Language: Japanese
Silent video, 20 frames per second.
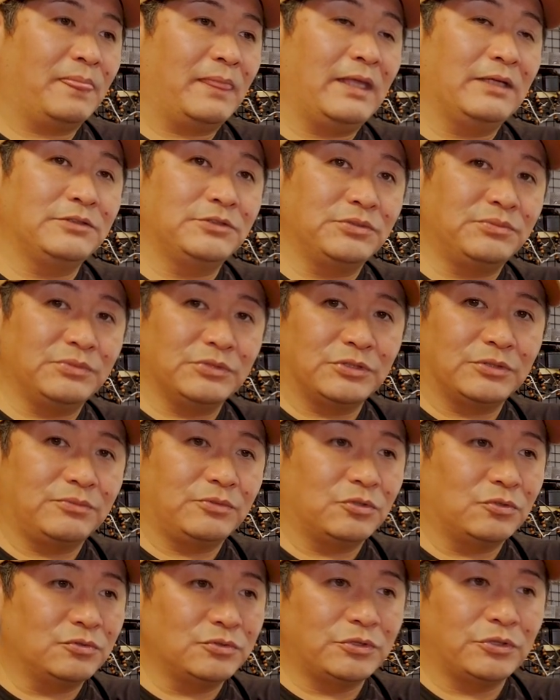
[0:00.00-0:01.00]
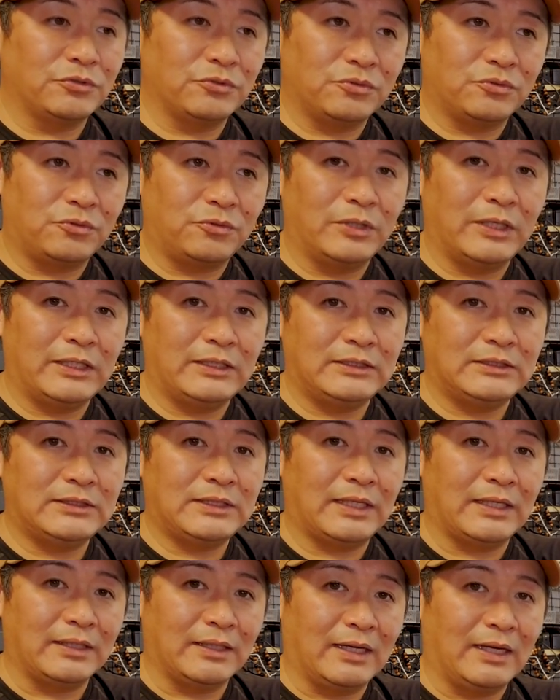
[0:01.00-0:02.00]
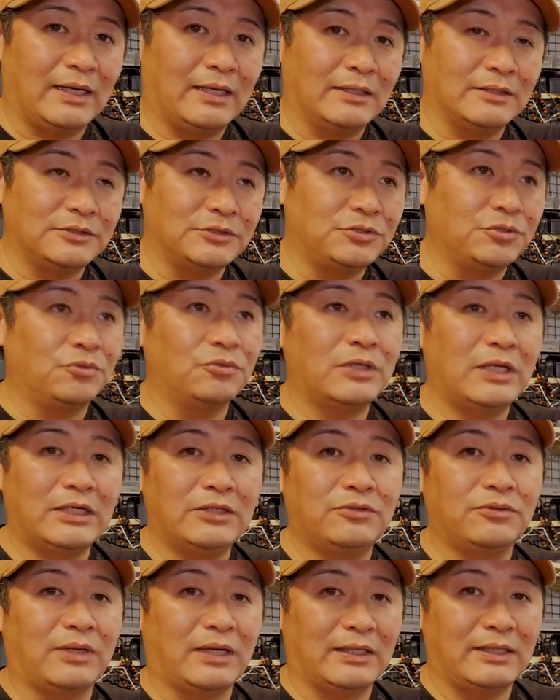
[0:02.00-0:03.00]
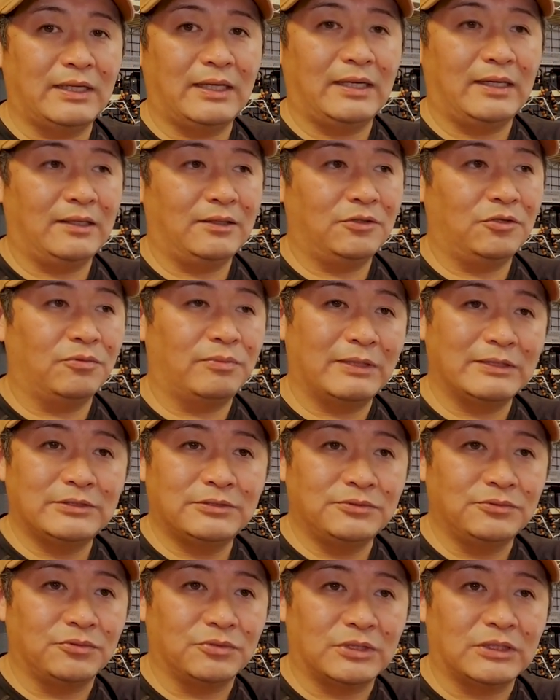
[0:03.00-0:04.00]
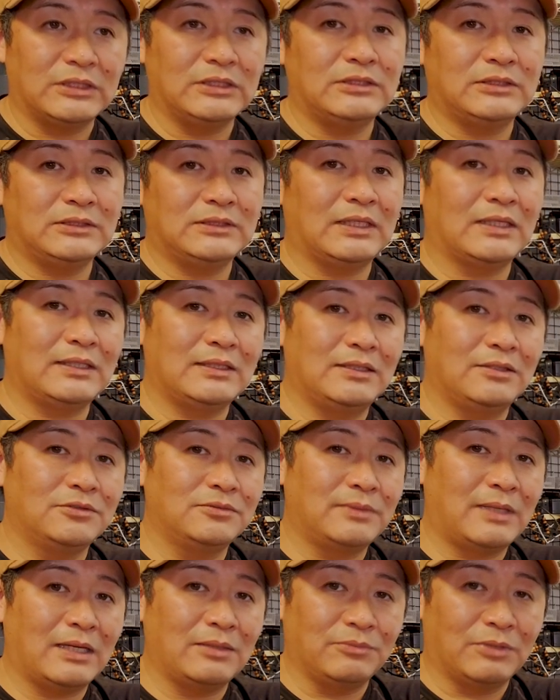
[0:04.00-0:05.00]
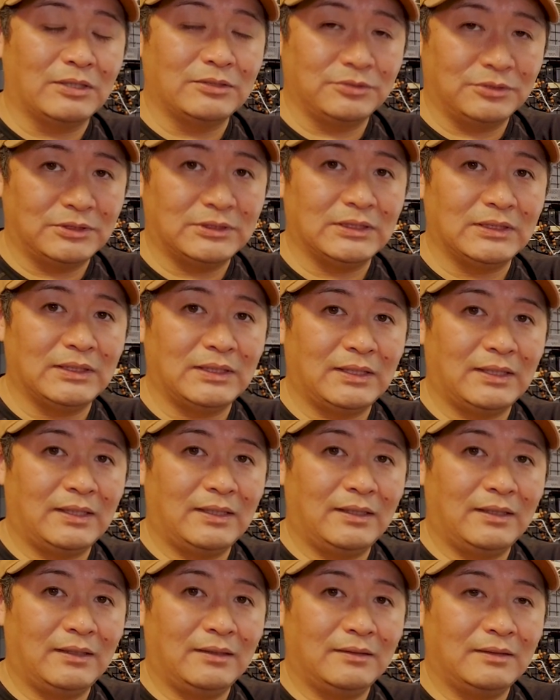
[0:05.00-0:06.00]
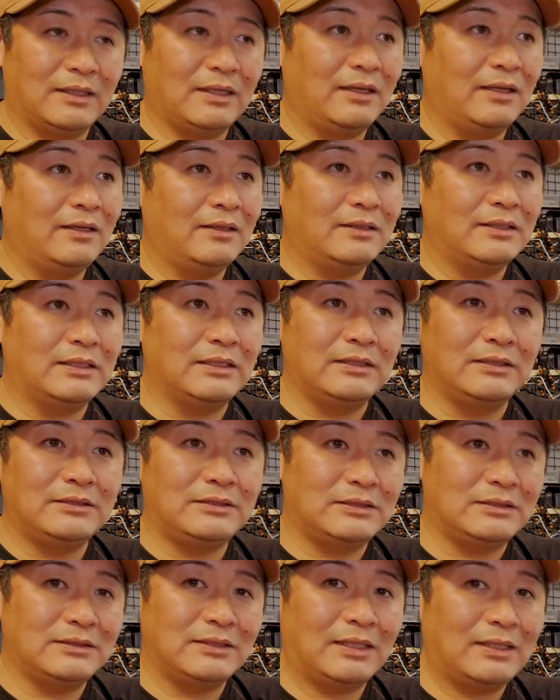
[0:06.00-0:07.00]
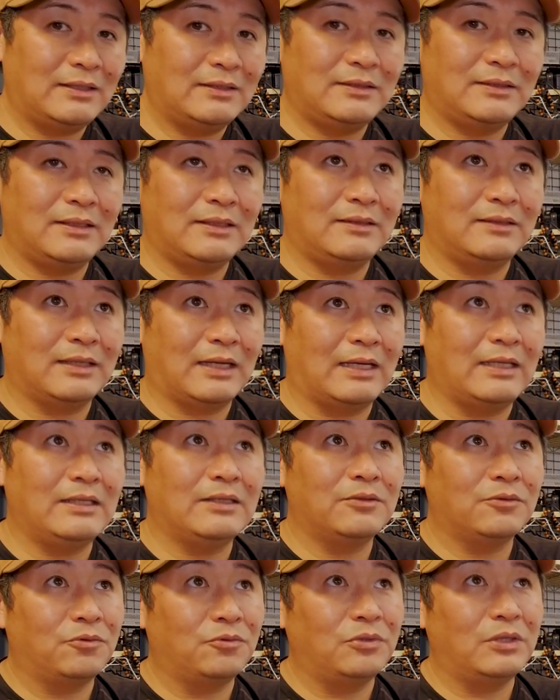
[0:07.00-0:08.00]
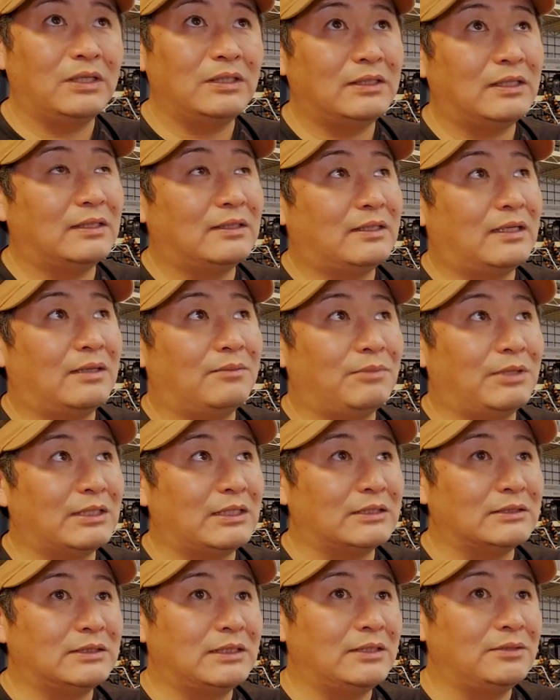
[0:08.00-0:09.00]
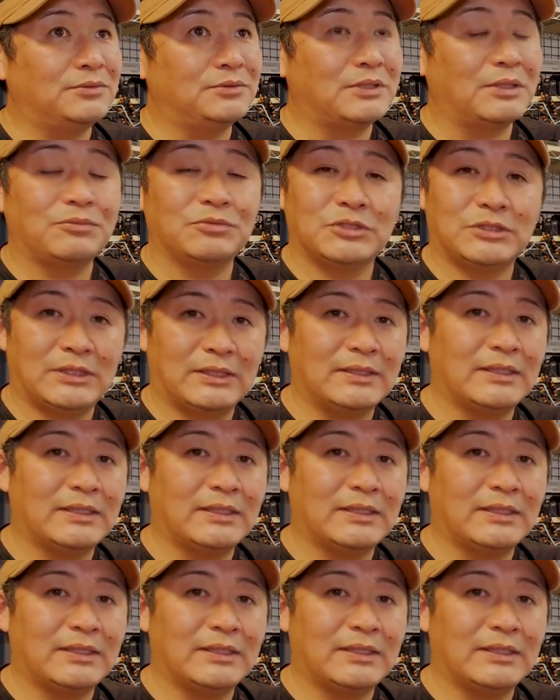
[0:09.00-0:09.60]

で、そもそもその公園自体が条例とかで飛ばすのを禁止されてる場合もあるし、で、禁止されてない公園だったらまだセーフかもし